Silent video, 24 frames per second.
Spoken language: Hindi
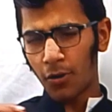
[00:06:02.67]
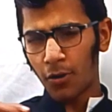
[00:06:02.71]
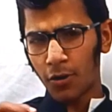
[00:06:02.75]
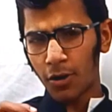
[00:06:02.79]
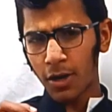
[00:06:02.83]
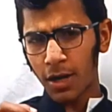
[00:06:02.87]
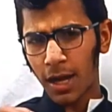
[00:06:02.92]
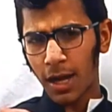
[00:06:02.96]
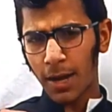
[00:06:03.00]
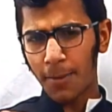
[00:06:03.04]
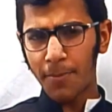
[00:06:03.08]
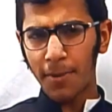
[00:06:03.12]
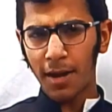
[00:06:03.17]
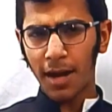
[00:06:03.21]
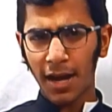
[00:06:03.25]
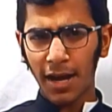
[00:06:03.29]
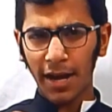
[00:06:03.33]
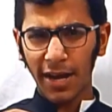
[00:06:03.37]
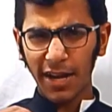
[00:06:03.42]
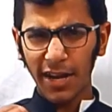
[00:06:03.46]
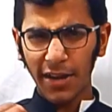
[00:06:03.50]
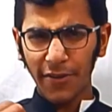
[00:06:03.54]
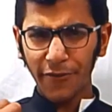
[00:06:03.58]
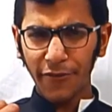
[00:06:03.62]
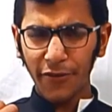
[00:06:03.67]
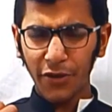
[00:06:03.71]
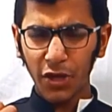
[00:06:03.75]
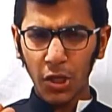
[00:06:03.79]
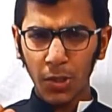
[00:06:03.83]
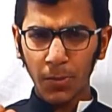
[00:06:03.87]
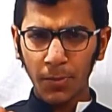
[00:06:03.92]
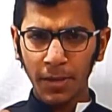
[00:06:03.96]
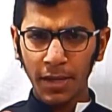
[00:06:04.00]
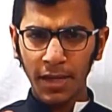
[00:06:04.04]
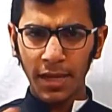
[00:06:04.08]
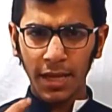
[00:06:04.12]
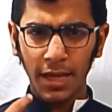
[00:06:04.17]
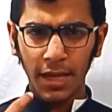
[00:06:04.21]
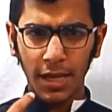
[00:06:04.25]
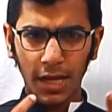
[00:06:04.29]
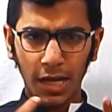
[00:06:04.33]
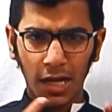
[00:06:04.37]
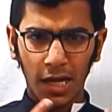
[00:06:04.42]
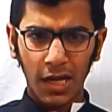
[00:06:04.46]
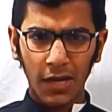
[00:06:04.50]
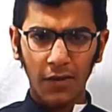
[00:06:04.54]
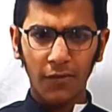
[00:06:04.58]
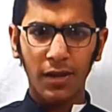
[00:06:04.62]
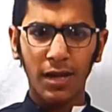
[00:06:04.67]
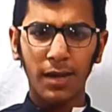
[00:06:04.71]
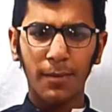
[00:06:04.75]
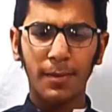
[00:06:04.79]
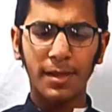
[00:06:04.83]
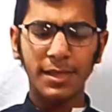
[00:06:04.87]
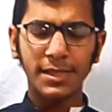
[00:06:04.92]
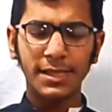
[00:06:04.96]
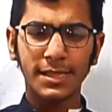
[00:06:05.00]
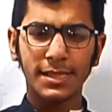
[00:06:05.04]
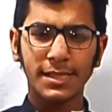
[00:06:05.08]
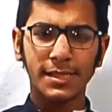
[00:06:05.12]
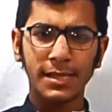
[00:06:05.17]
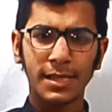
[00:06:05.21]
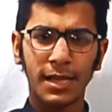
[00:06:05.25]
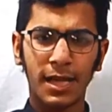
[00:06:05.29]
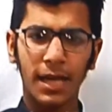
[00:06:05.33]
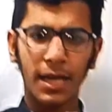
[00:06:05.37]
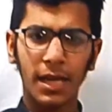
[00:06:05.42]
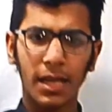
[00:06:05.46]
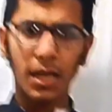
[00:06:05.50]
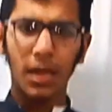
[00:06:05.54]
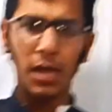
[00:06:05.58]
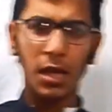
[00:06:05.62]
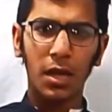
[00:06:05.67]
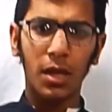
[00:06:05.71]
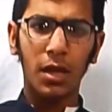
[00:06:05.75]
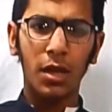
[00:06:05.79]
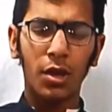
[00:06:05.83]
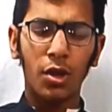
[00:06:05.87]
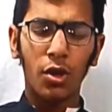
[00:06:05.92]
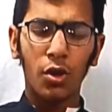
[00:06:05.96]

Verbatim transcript: और हम अगली वीडियो में एक कार्ड वाला मैजिक सिखाएंगे